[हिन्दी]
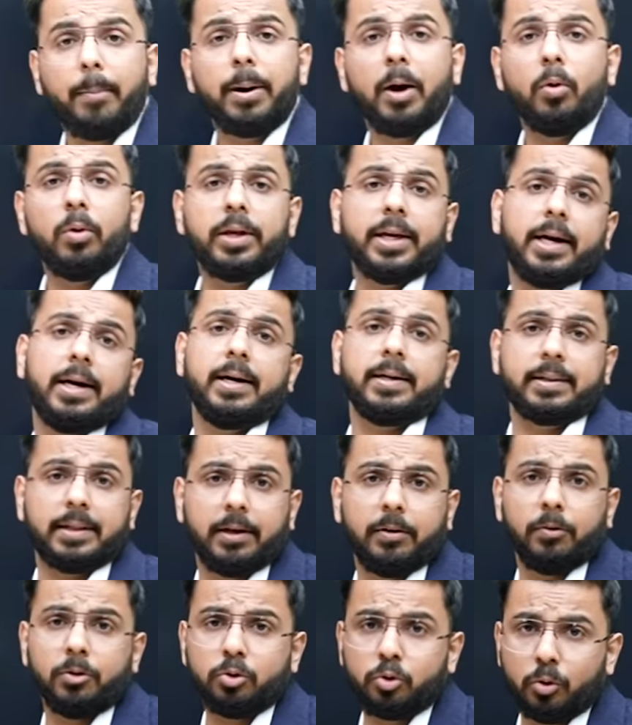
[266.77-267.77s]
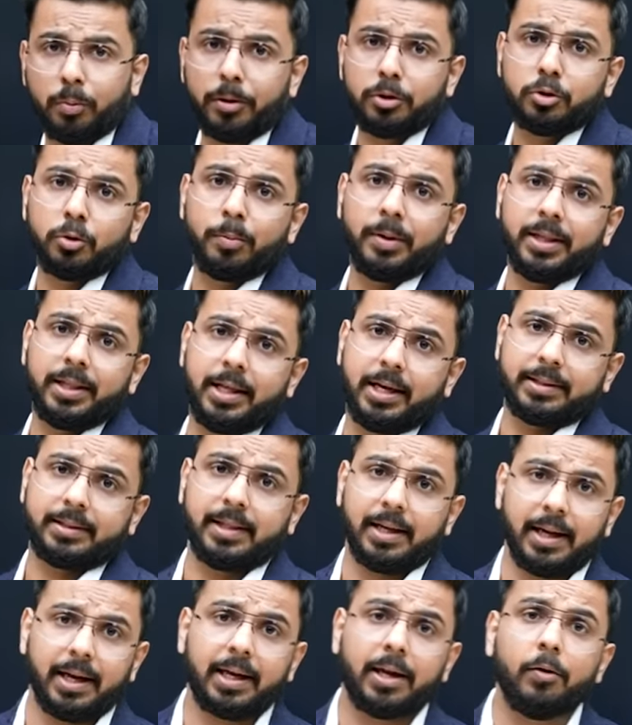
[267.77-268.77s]
अब राहुल क्या करता है वो सुबह सुबह
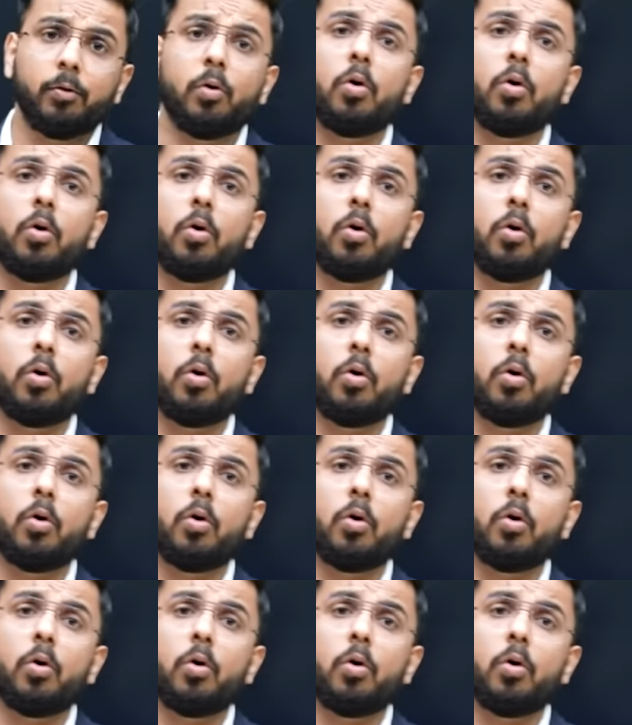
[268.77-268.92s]
देखता है कि